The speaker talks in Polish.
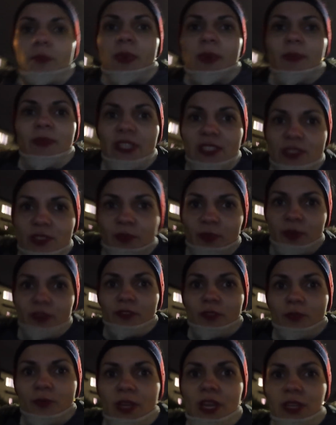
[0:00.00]
Mam na sobie
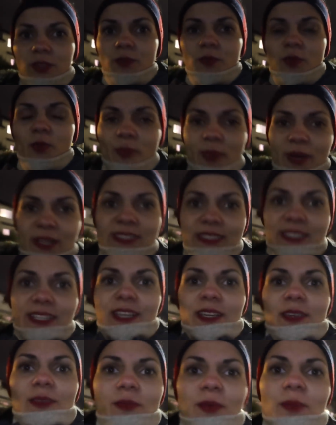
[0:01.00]
wełnianą
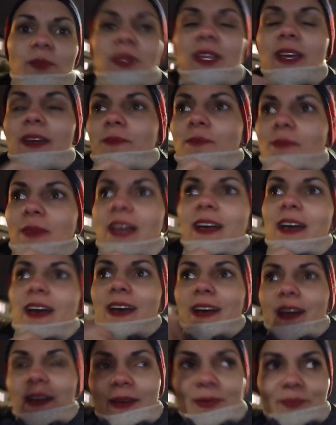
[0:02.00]
opaskę i mnie
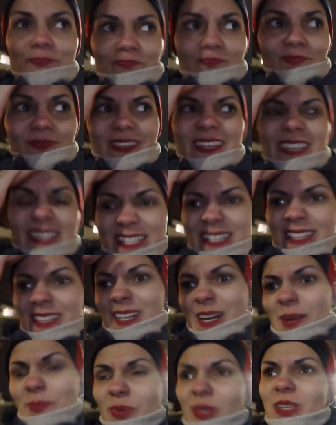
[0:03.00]
mega
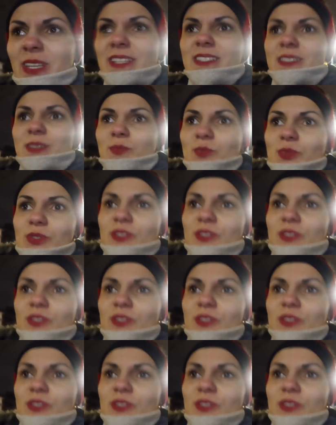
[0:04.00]
drapie, nie jestem